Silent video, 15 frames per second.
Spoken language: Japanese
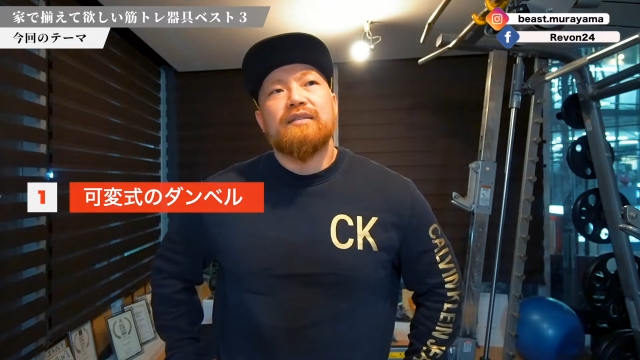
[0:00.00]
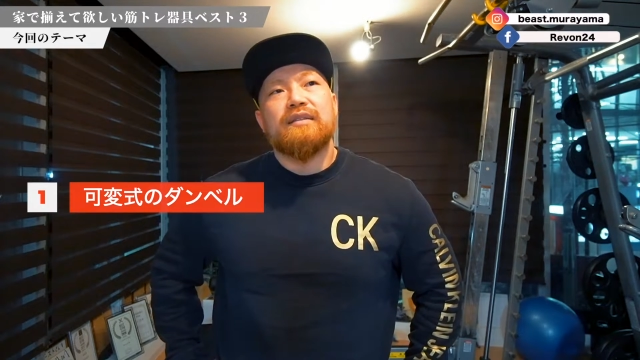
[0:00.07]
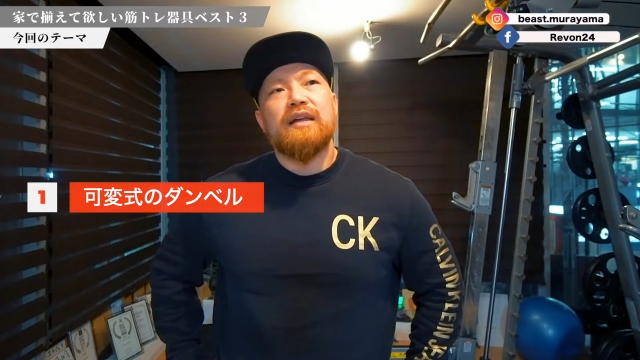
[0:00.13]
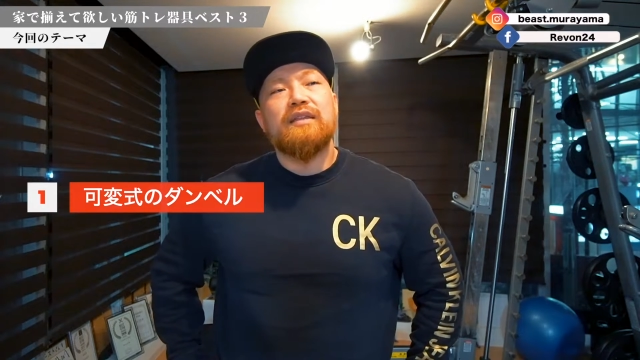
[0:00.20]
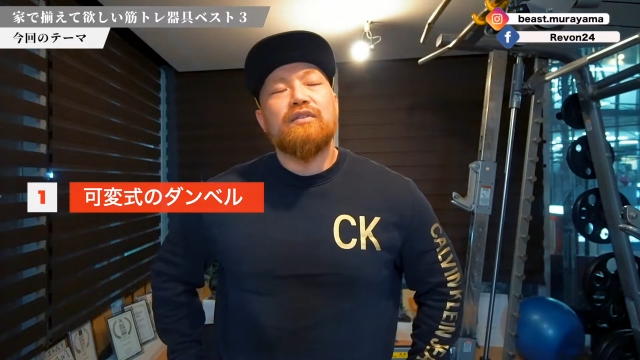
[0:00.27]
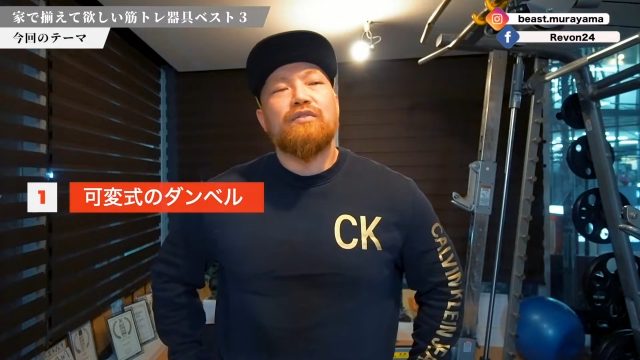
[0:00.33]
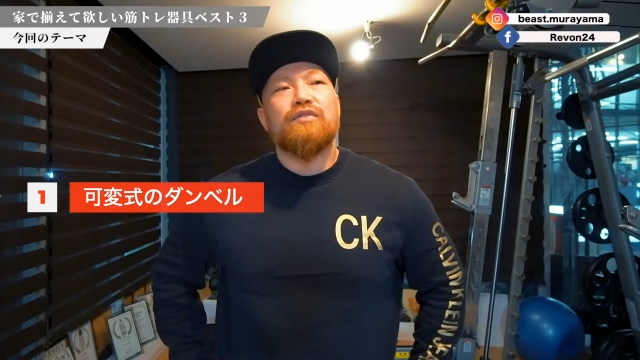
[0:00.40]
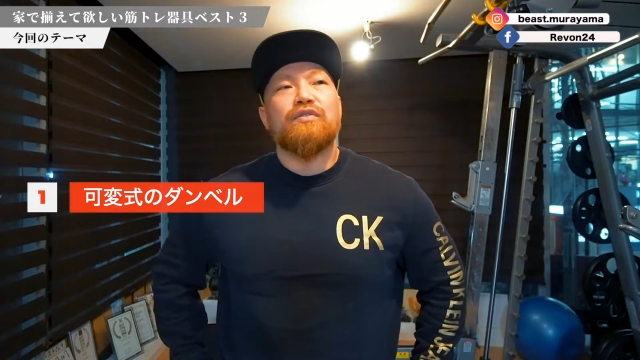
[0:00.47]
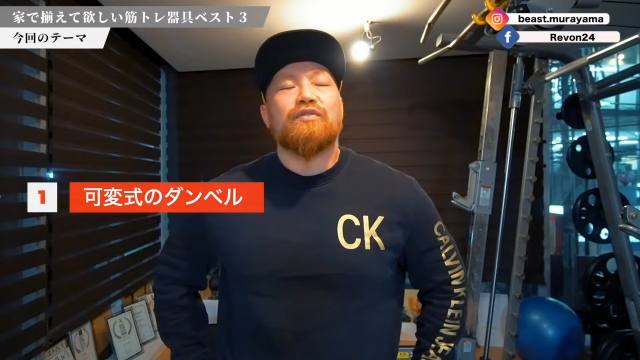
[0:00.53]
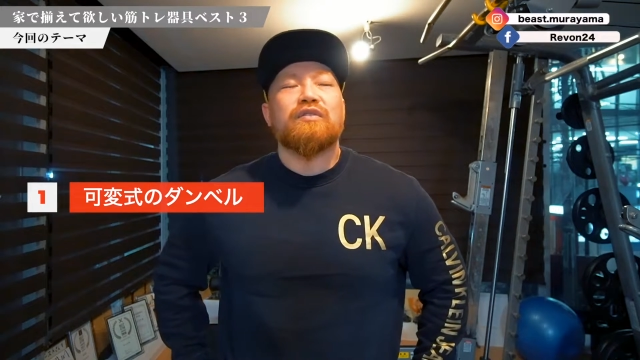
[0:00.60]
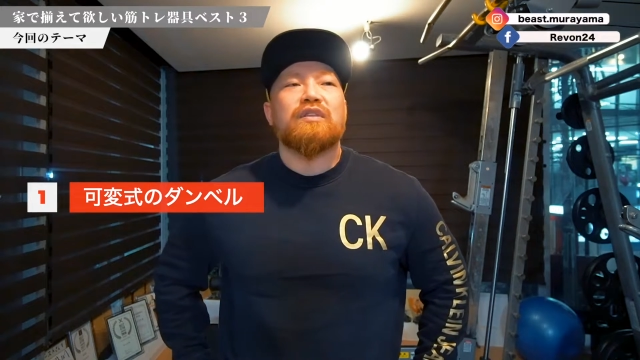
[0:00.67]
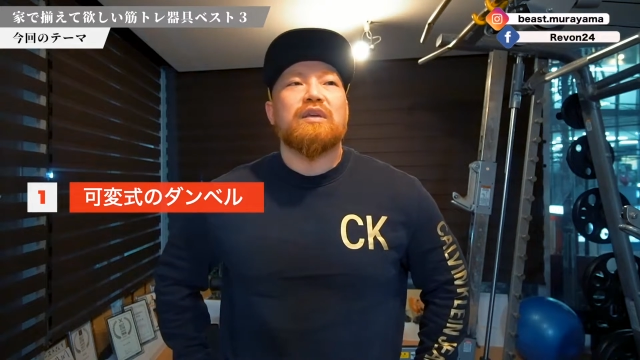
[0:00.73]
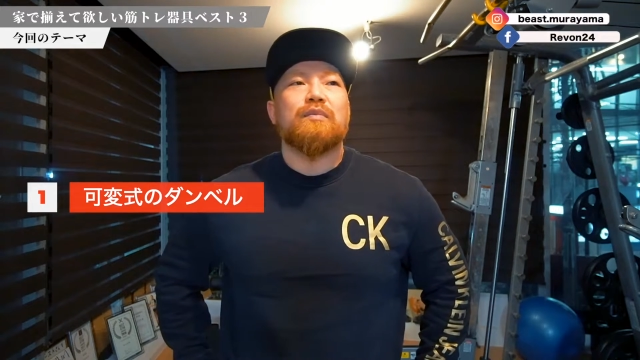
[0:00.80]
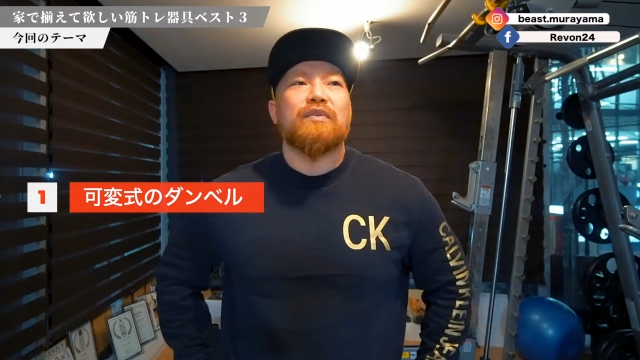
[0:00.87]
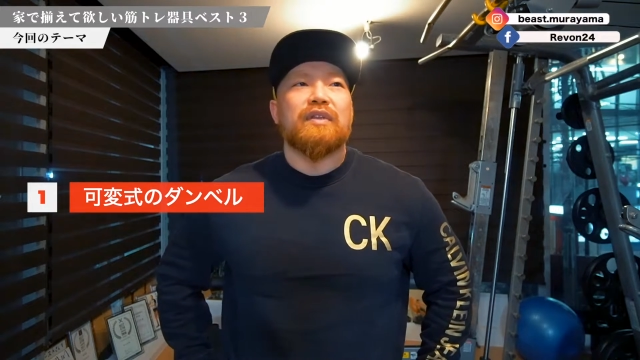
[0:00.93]
何を言っ
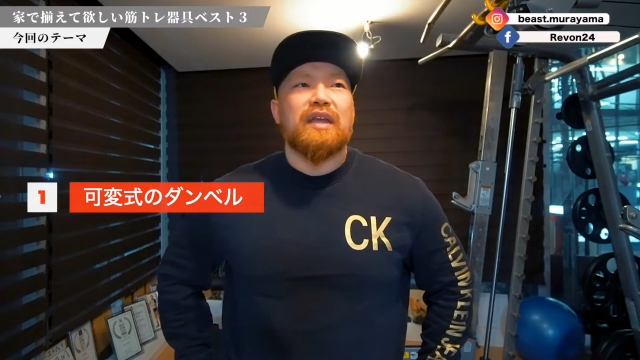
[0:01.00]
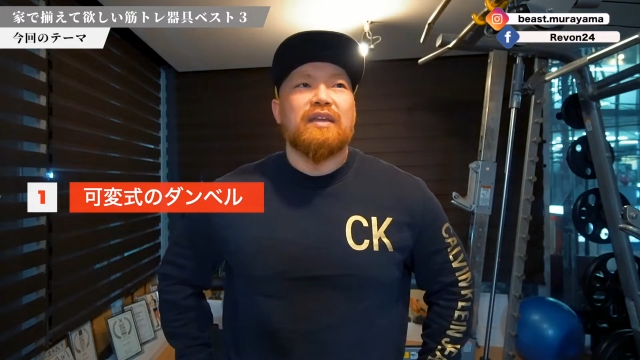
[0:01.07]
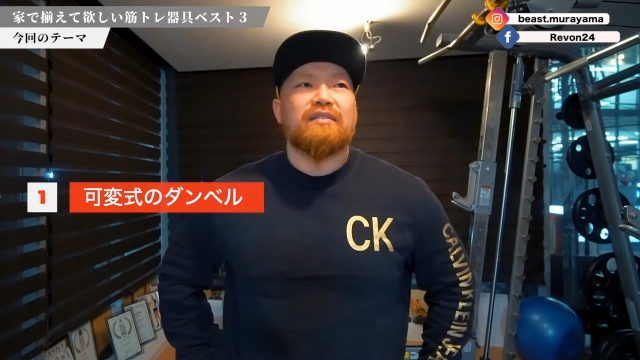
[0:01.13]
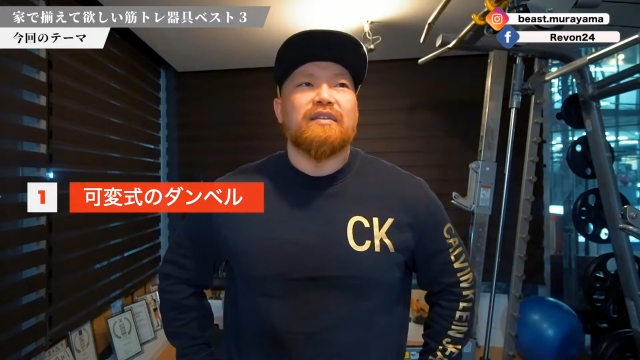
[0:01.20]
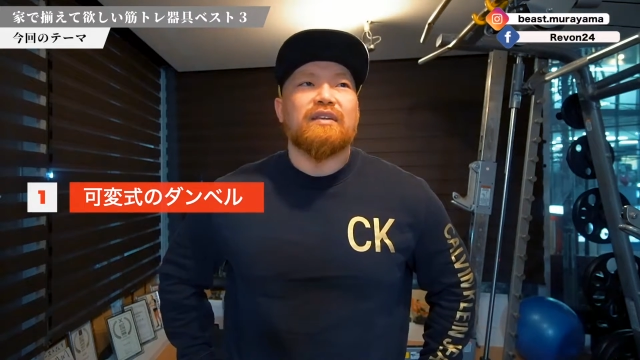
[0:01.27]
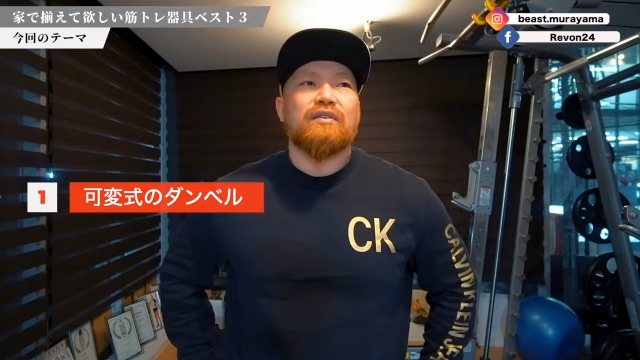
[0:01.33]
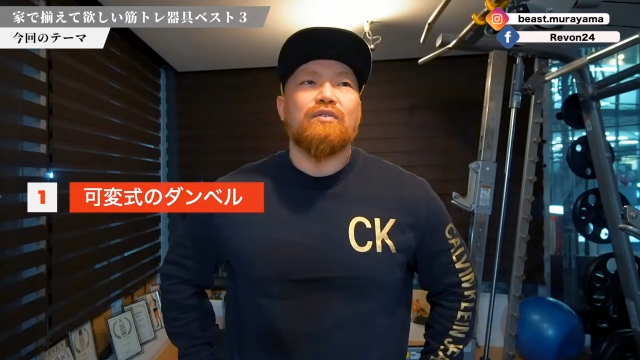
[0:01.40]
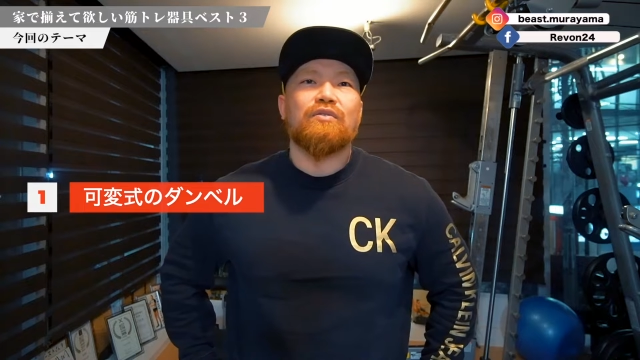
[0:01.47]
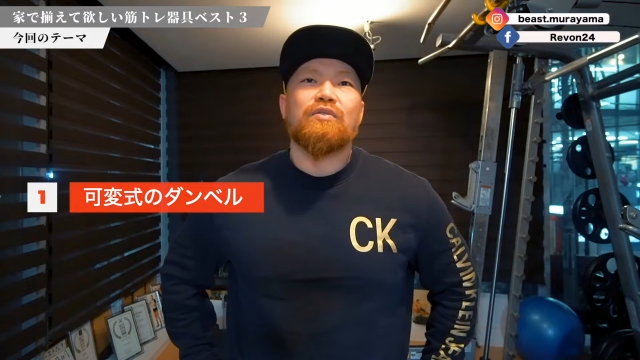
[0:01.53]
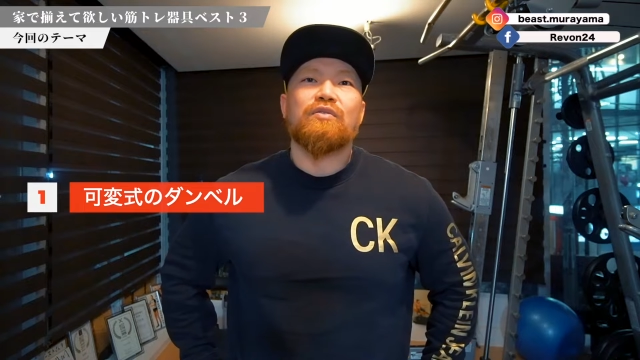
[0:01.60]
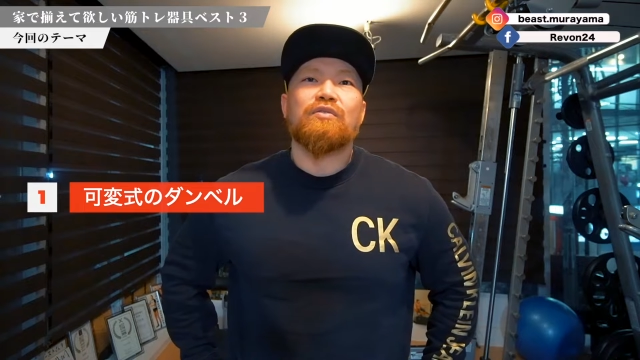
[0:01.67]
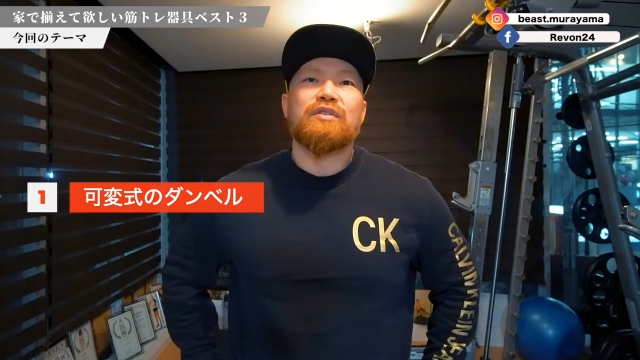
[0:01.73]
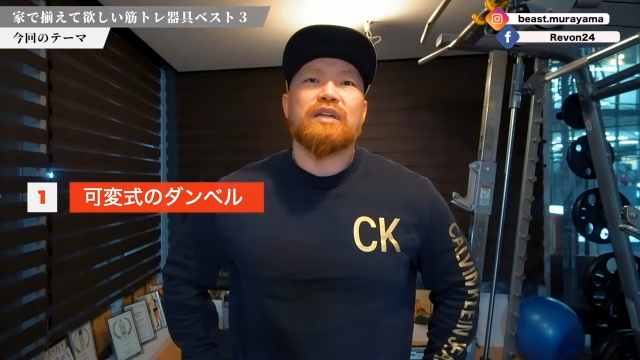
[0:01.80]
てもね、先ほどと